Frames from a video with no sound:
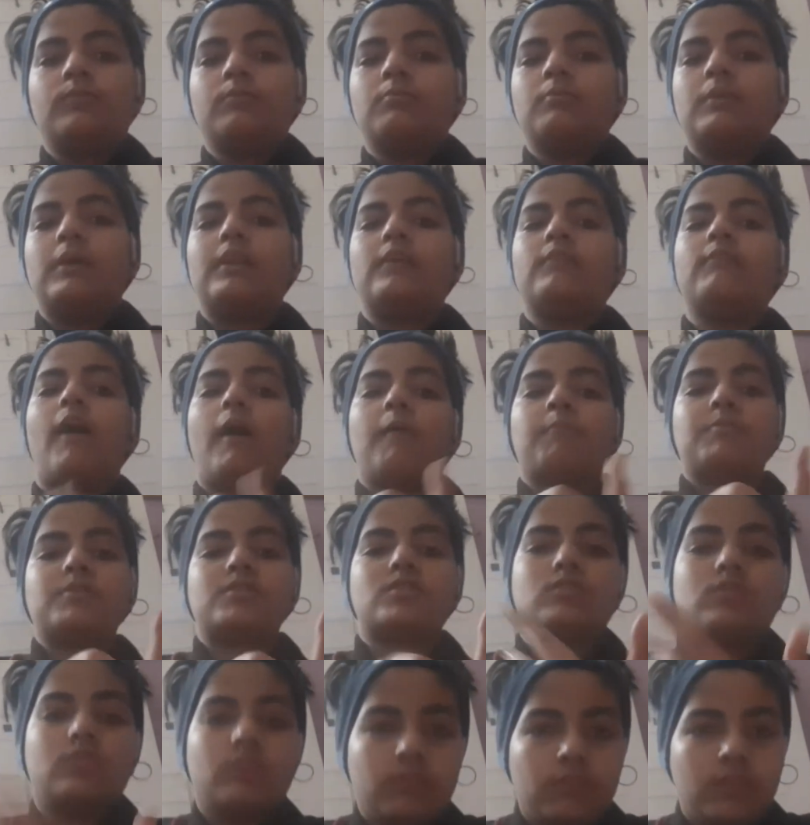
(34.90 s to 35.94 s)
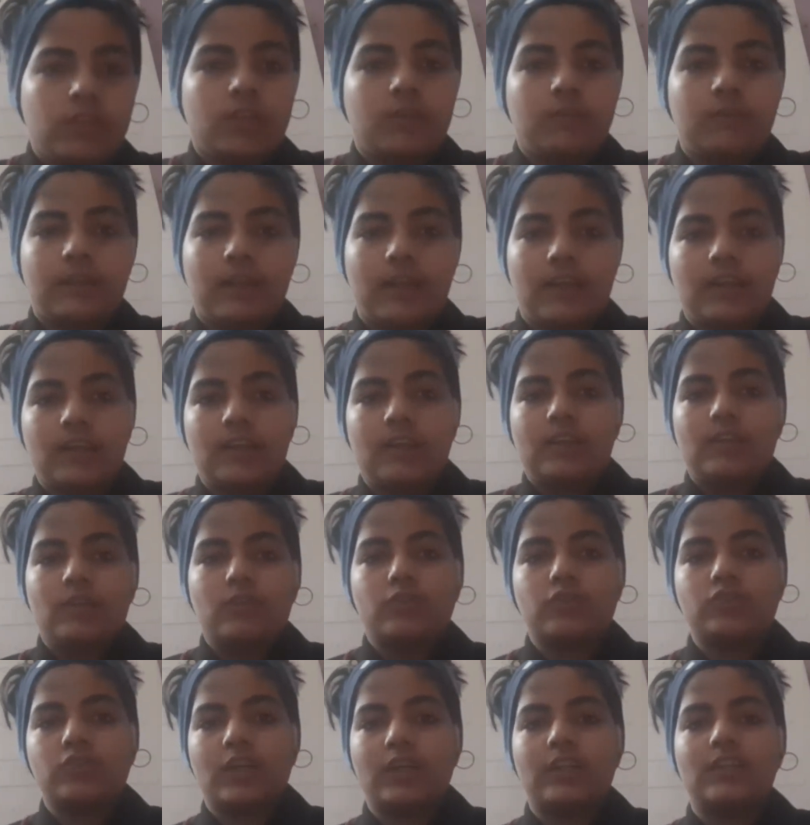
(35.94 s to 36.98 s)
मैंने वापस क्यों वीडियो बनाई
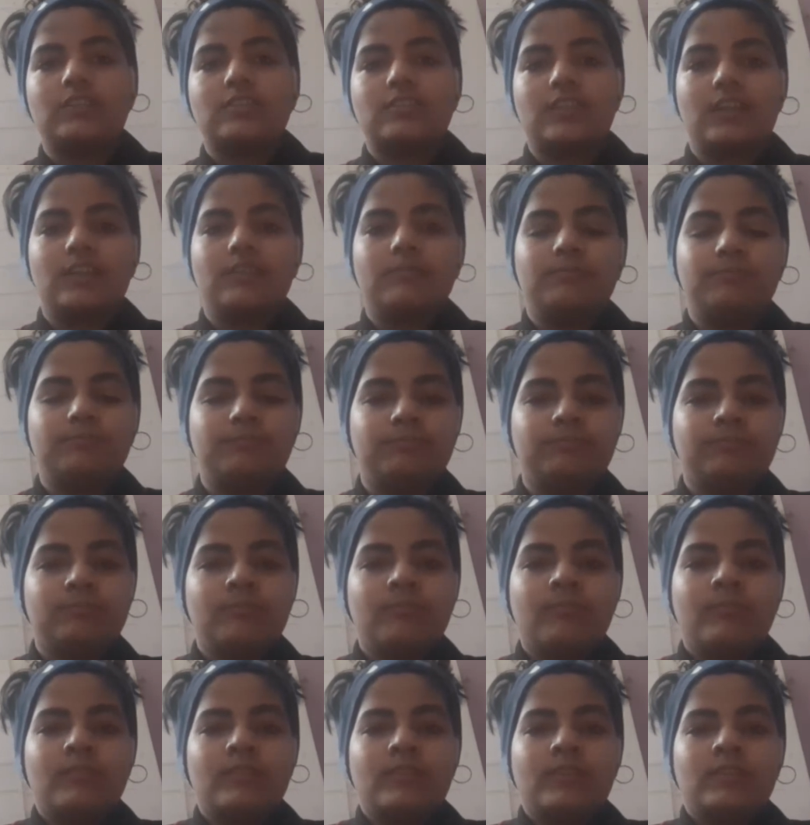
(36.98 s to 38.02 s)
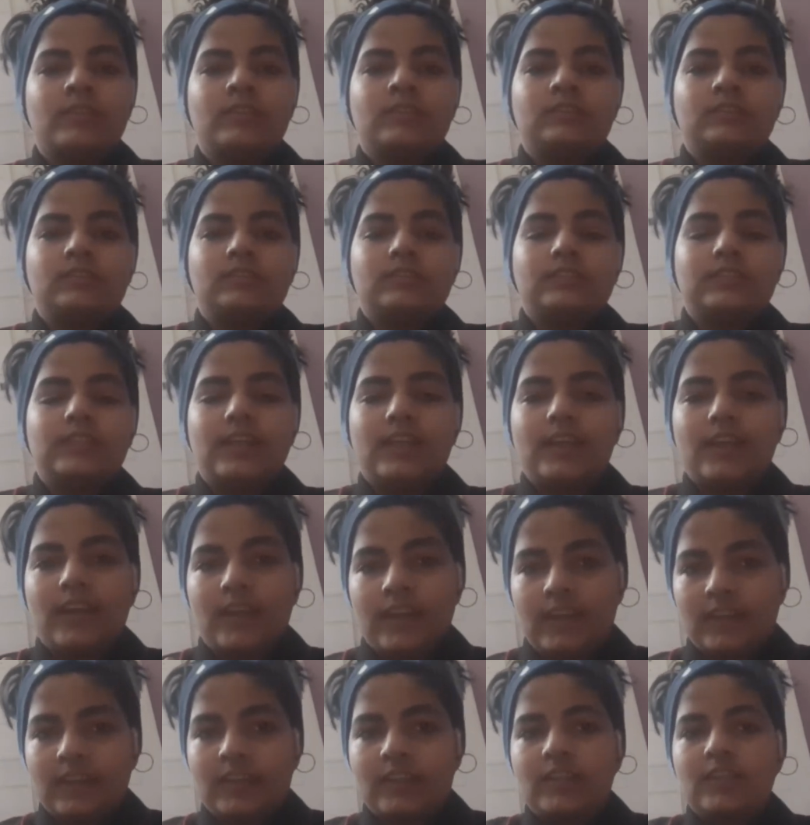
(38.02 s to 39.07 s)
उसका रीज़न ये
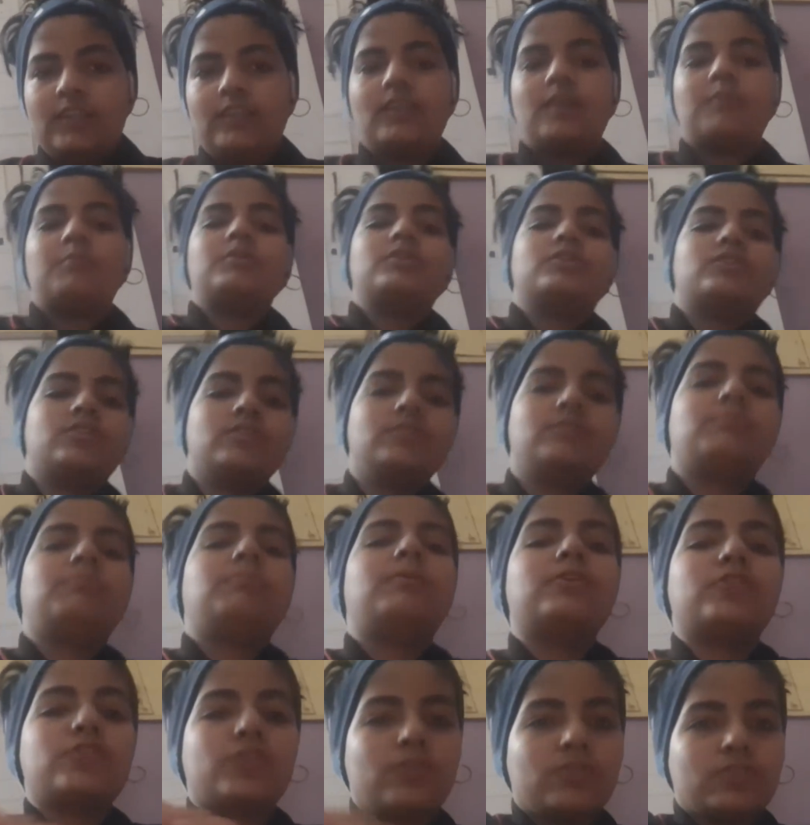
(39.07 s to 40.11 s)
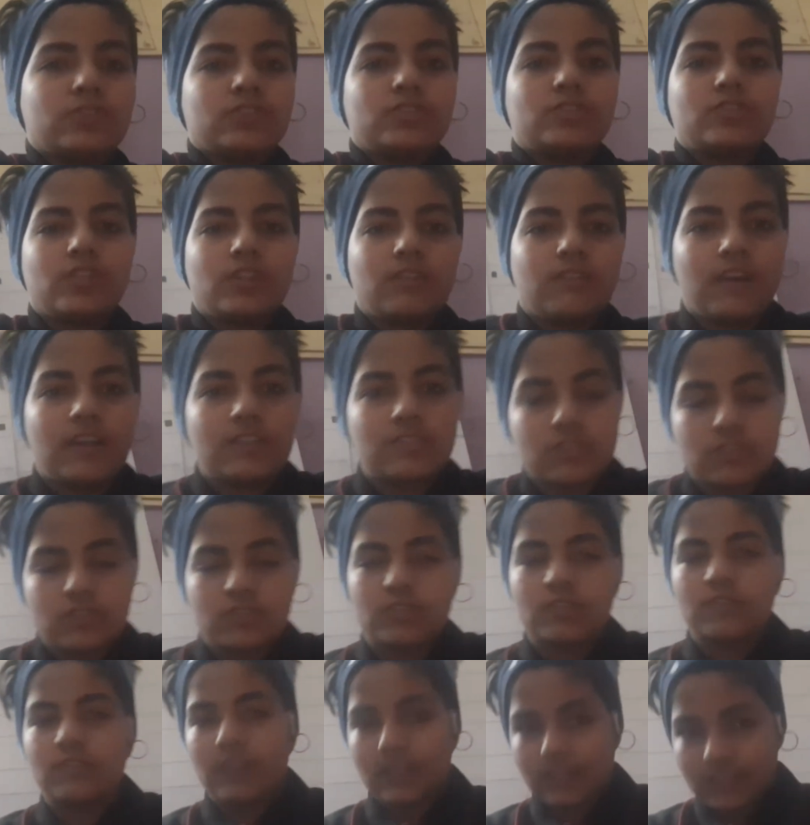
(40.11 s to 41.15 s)
है कि अभी शुरू से शुरुआत से
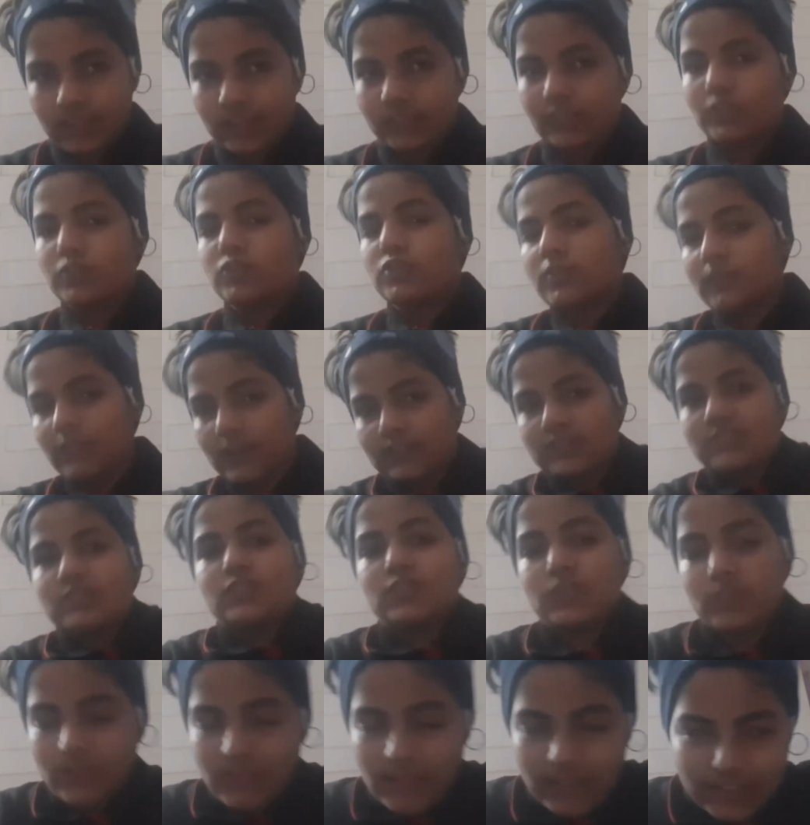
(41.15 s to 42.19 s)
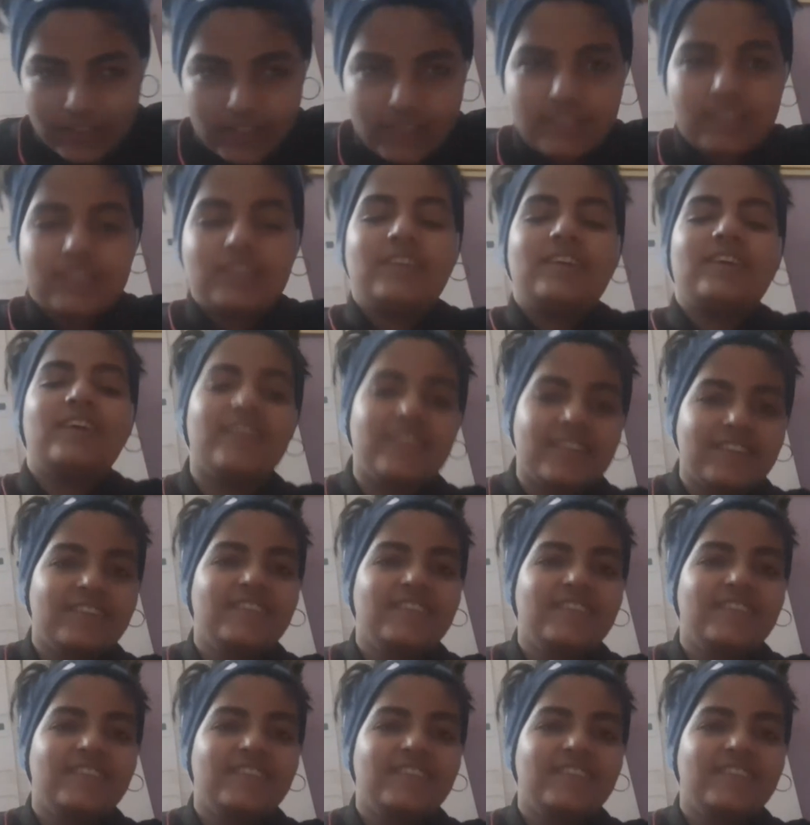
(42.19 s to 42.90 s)
शुरुआत करते हैं शुरुआत से शुरुआत करते हैं